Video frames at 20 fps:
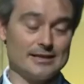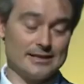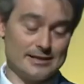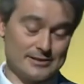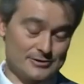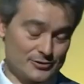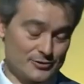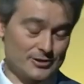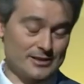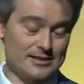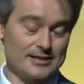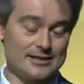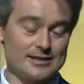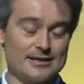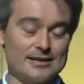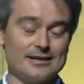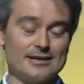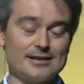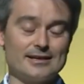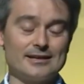Legione,
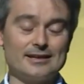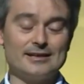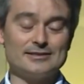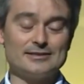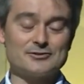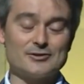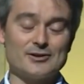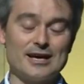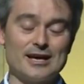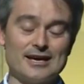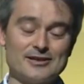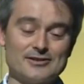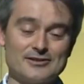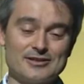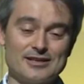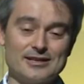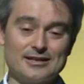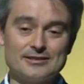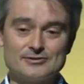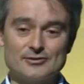legione, legionario
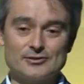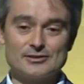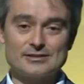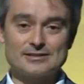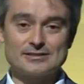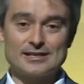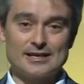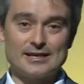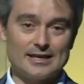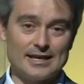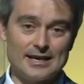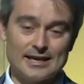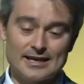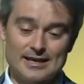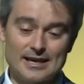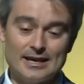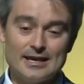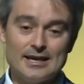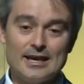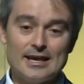della legione
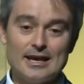straniera